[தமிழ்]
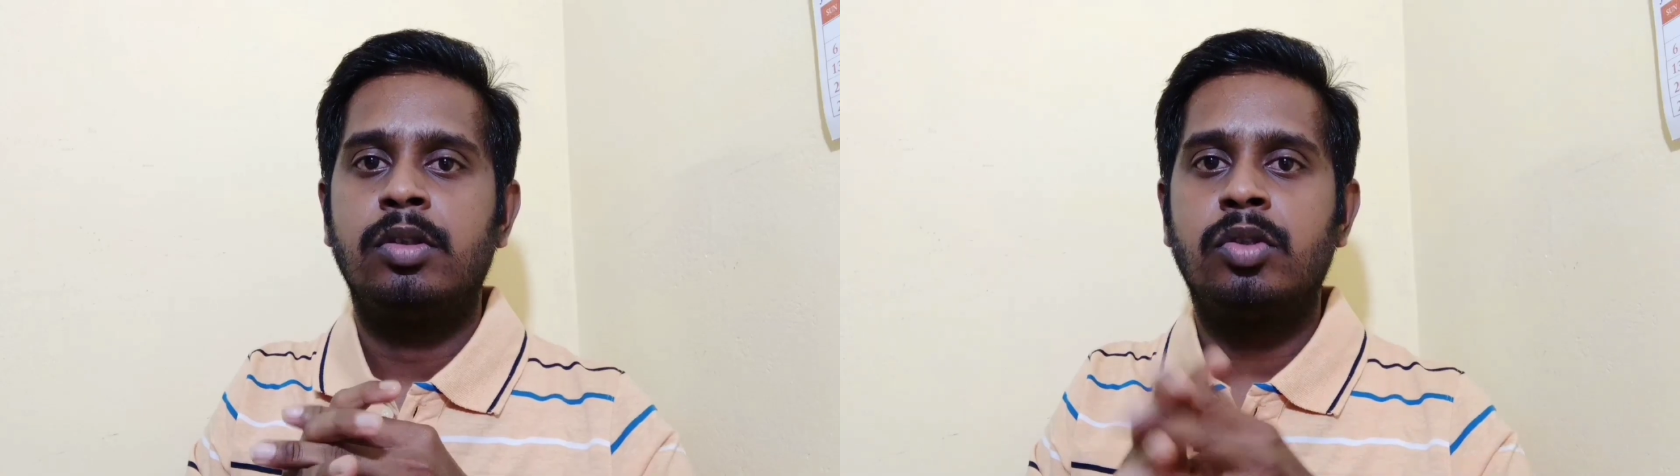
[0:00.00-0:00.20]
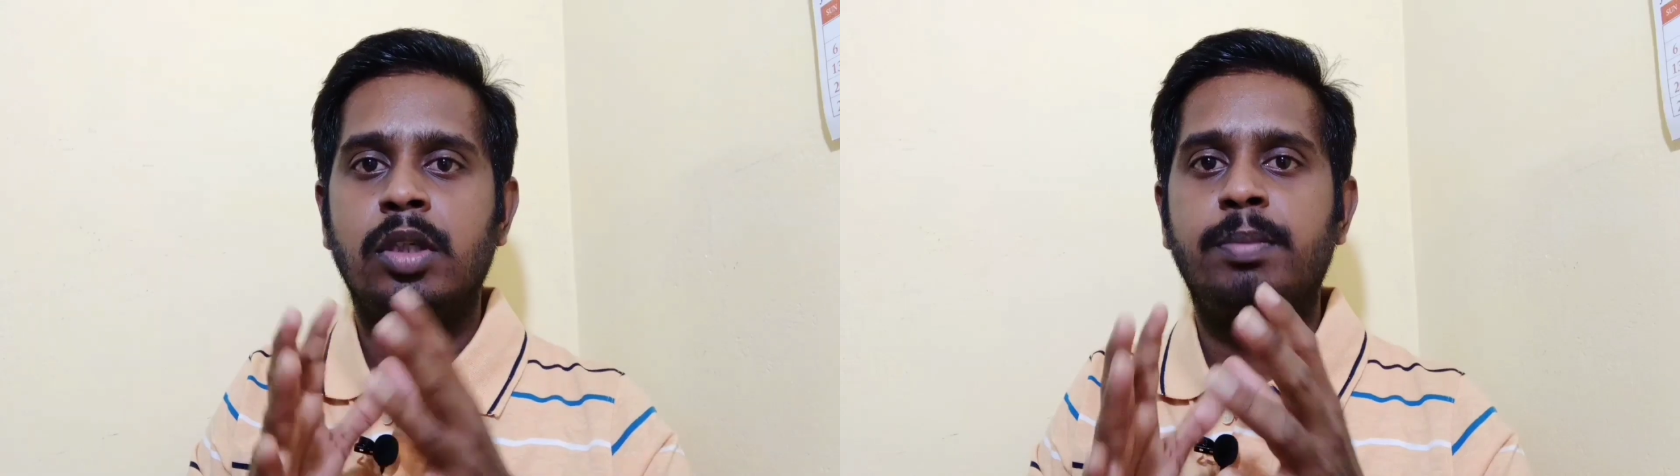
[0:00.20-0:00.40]

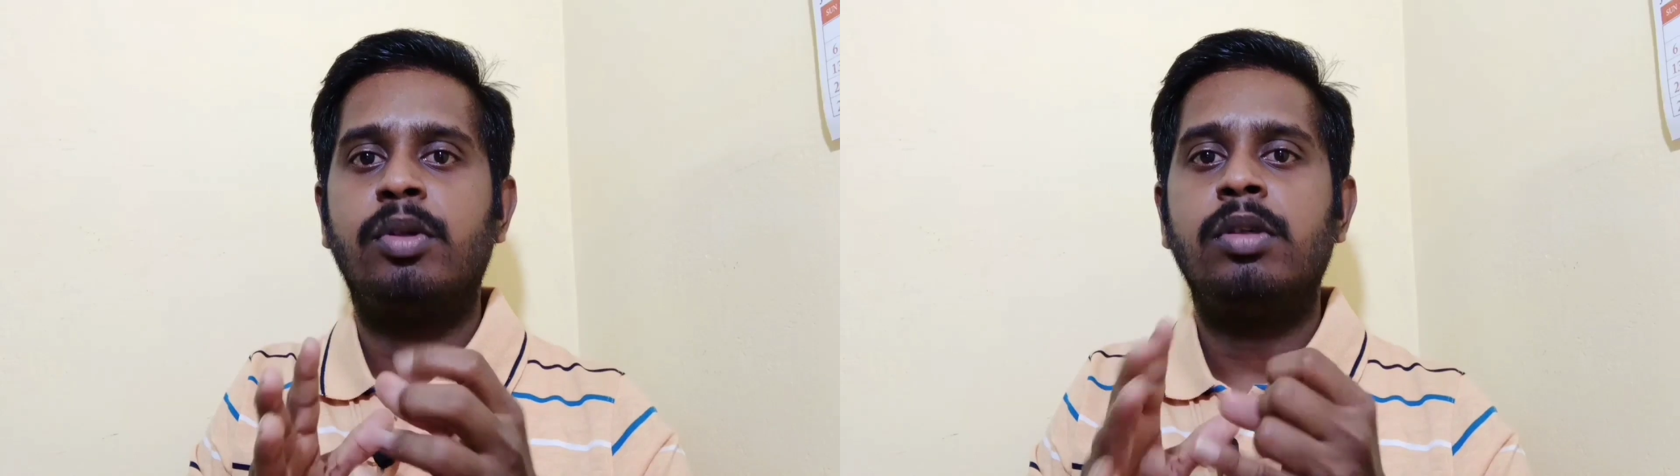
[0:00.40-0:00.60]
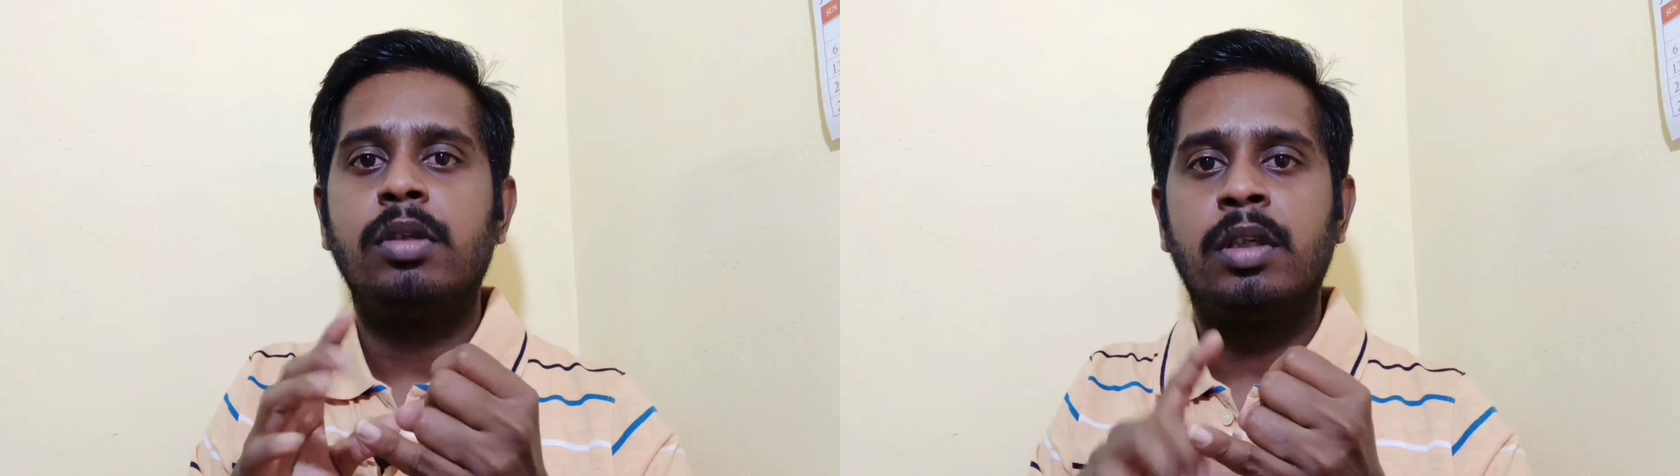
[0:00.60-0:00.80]
ஸோ
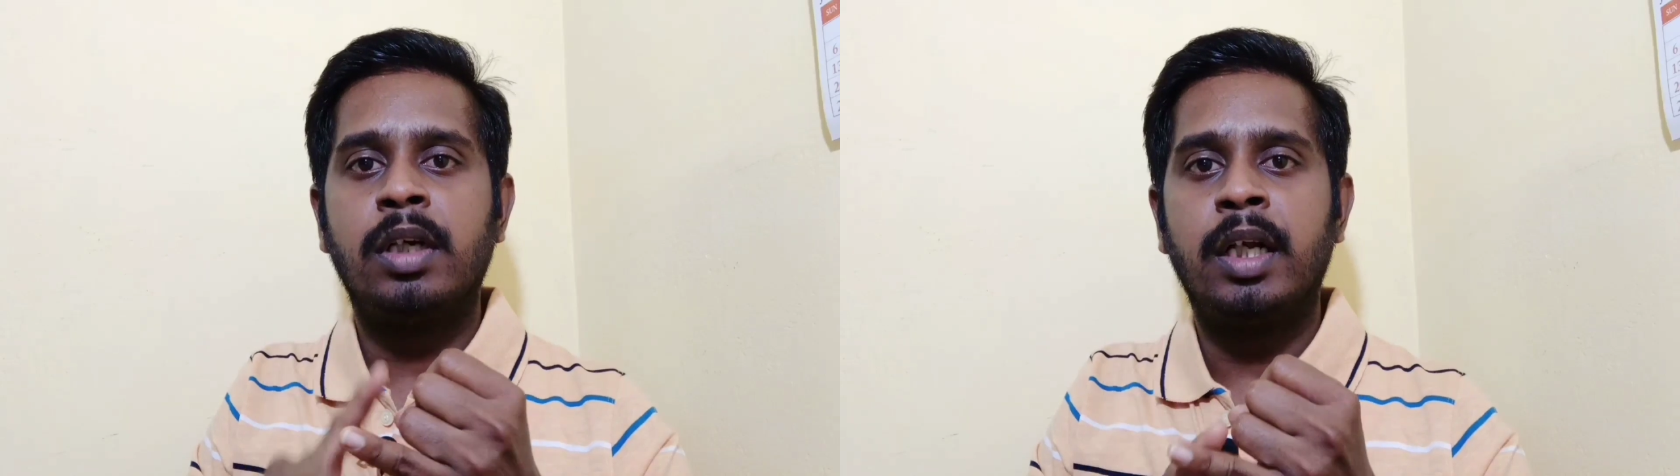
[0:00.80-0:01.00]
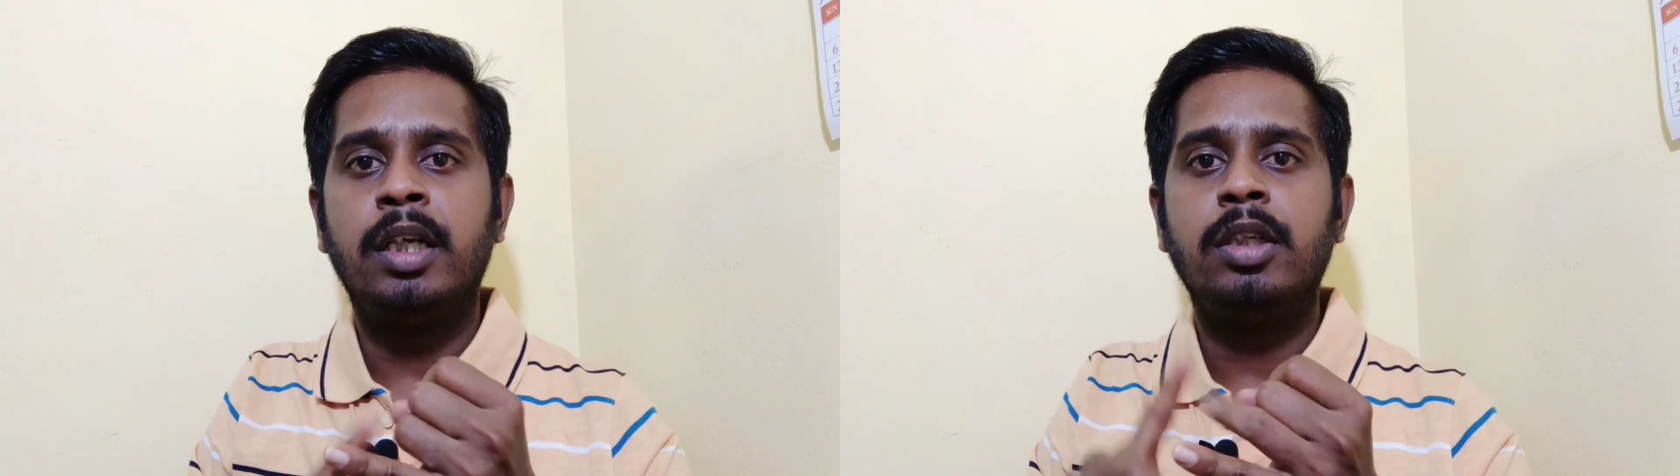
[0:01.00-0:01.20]
இப்போது
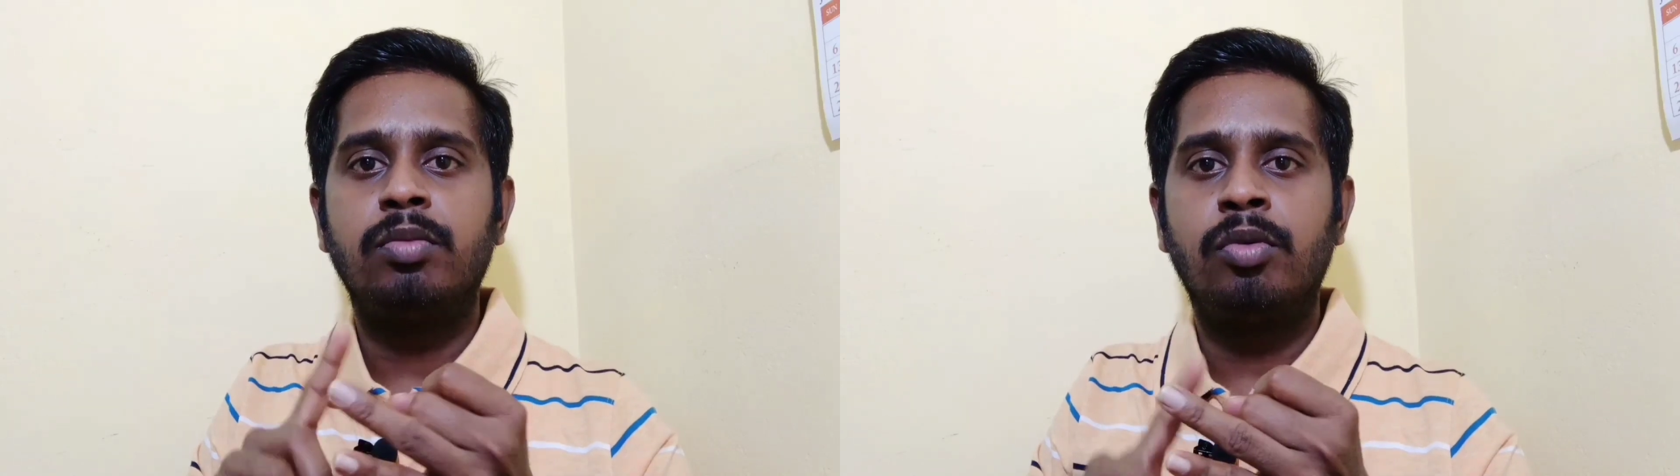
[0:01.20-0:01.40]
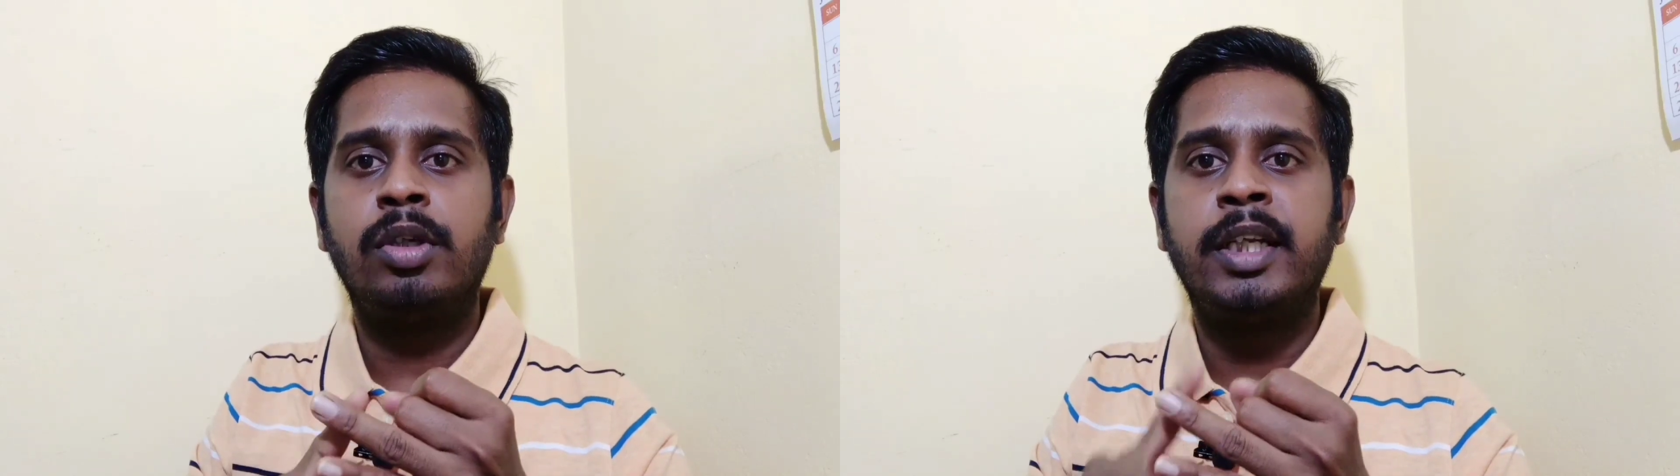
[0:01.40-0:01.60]
கரண்ட்
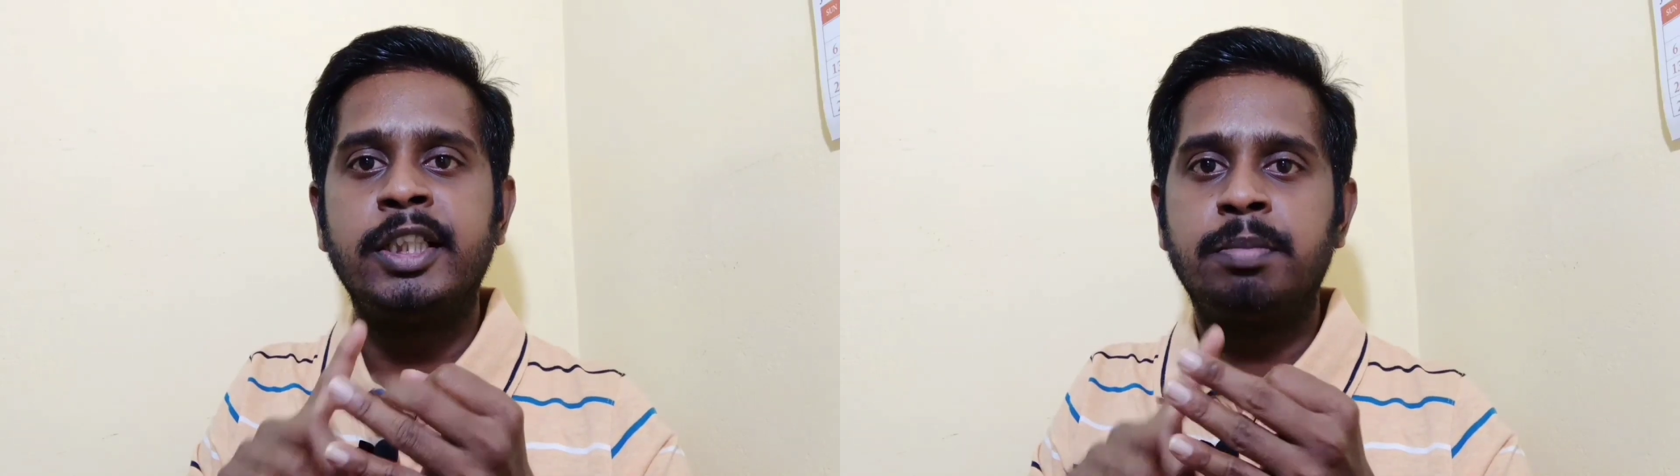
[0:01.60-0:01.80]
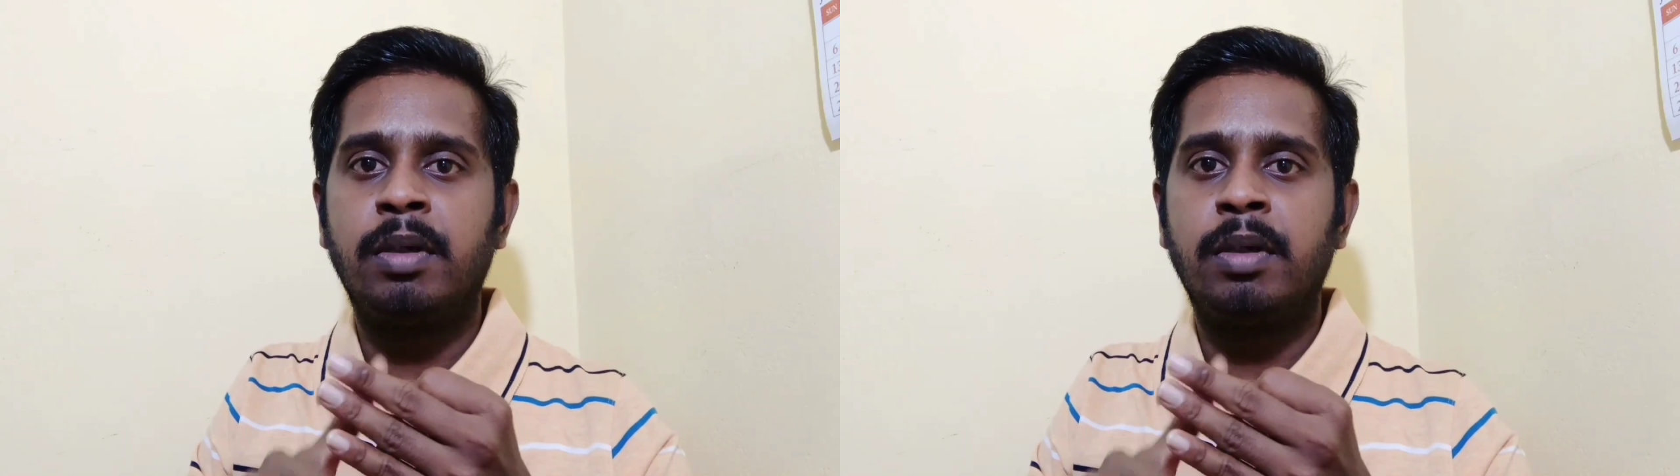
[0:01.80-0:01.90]
வோல்டேஜ்